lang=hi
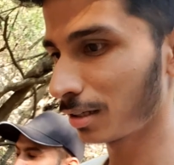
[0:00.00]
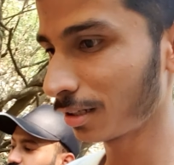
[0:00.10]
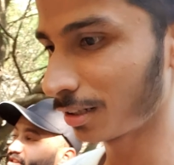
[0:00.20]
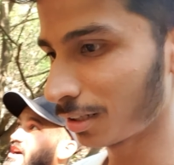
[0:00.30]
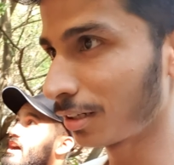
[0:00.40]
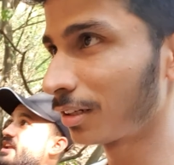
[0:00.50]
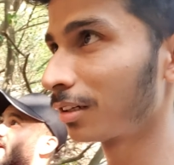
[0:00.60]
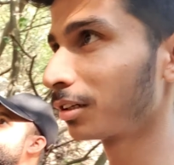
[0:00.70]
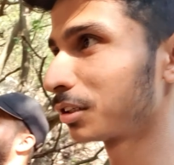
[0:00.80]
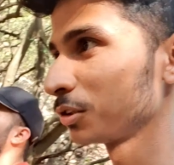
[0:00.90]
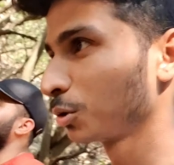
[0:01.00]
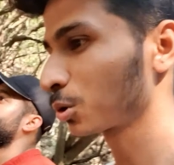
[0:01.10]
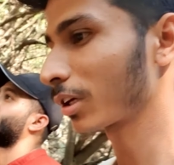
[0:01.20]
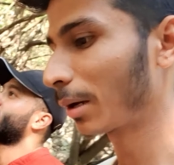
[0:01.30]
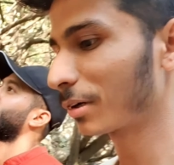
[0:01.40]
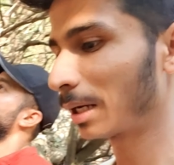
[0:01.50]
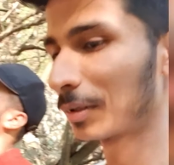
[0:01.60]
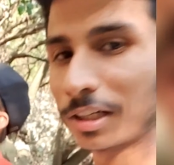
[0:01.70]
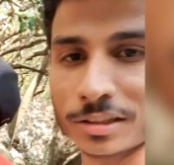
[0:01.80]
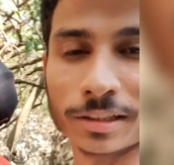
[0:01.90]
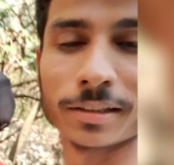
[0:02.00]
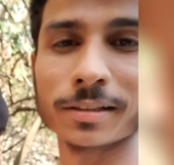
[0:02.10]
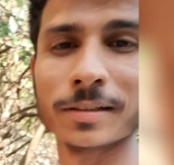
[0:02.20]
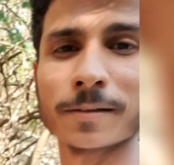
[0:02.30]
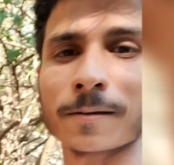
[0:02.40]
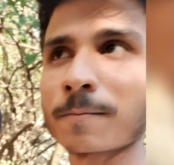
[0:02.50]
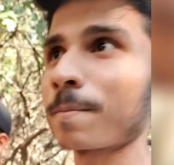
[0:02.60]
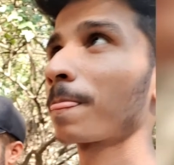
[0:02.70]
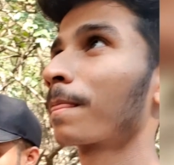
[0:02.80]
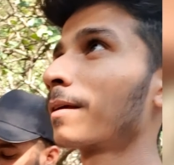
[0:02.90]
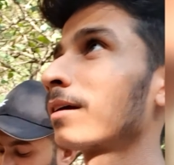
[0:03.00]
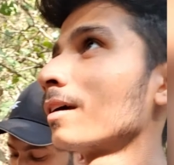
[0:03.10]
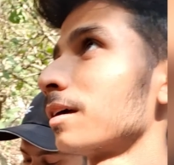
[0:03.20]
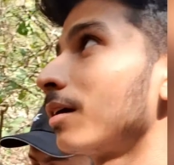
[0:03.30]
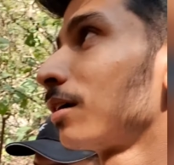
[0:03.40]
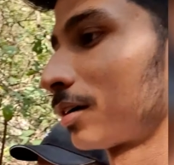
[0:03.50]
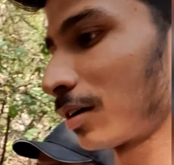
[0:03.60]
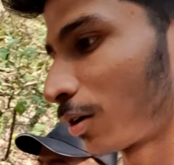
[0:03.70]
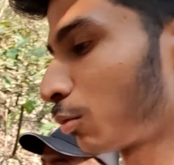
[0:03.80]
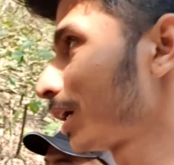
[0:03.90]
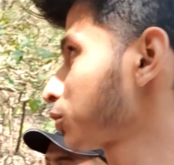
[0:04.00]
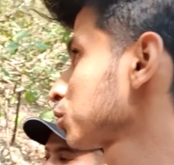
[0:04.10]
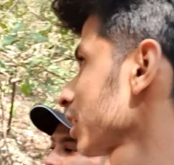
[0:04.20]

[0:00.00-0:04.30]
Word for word: बहुत मज़ा आ रही है यूथ को क्या पैगाम देना चाहेंगे यूथ को वॉइस कुछ